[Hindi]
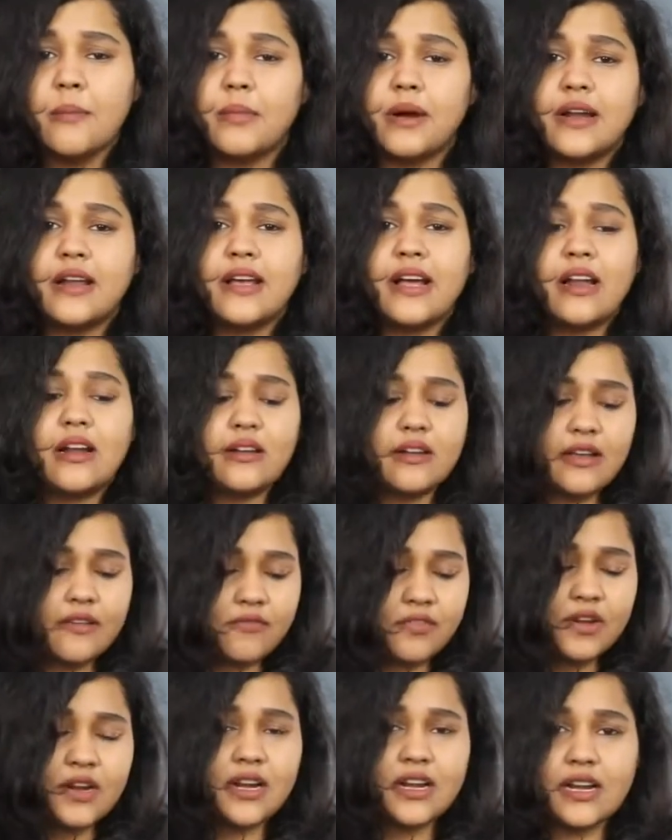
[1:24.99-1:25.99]
बट यार
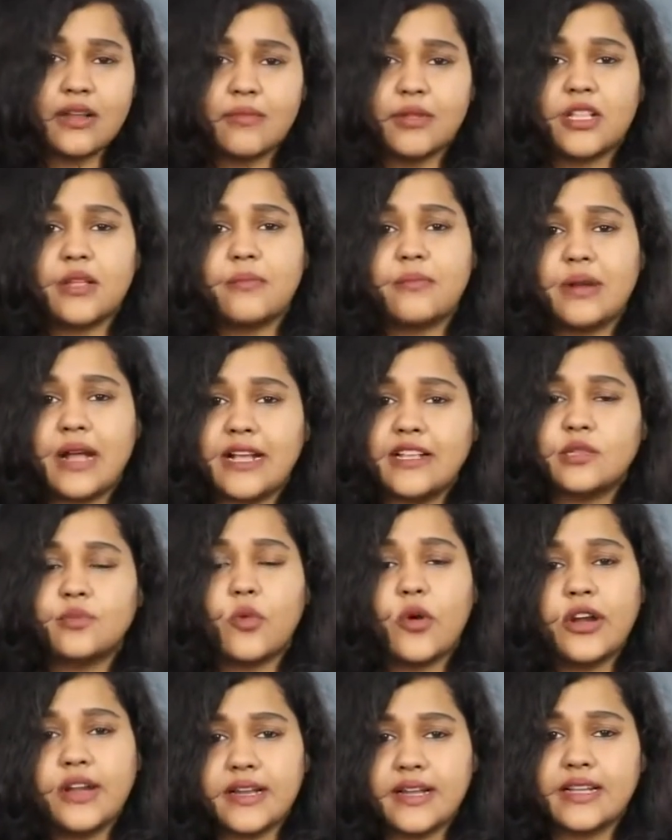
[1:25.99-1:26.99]
डेफिनेटली मतलब प्राइस
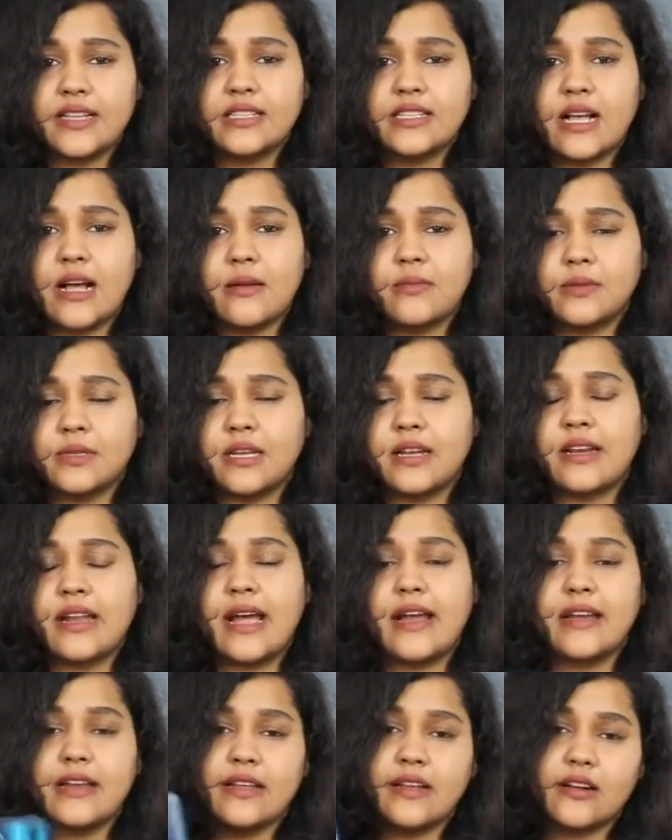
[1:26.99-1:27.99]
पॉइंट के हिसाब से
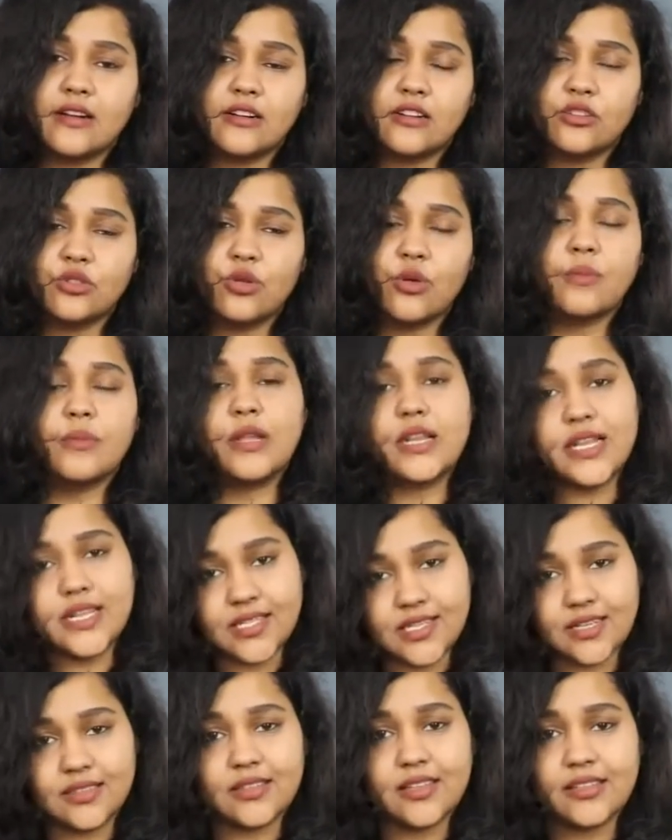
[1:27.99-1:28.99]
नाइन्टी हर्ट्स तो मिल
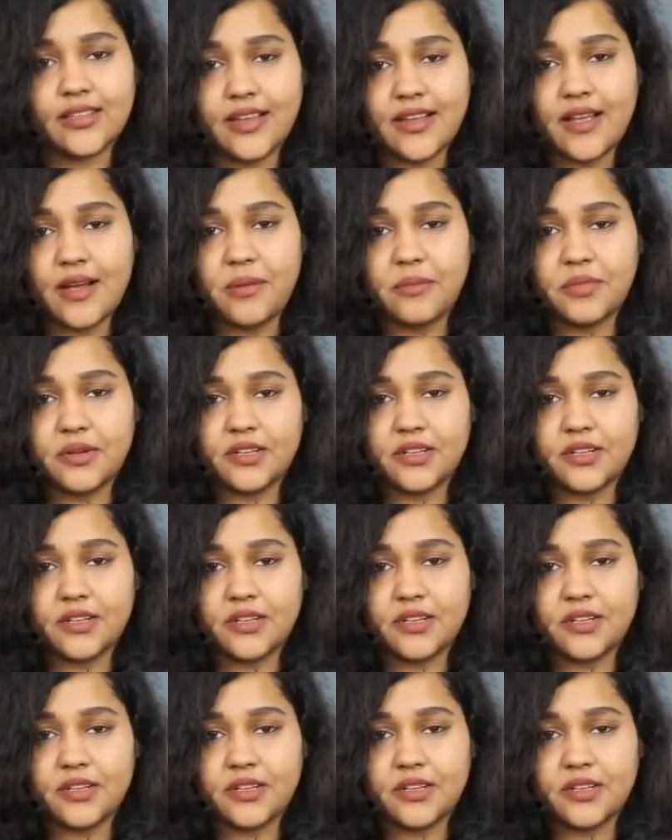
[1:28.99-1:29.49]
ही सकता था यहाँ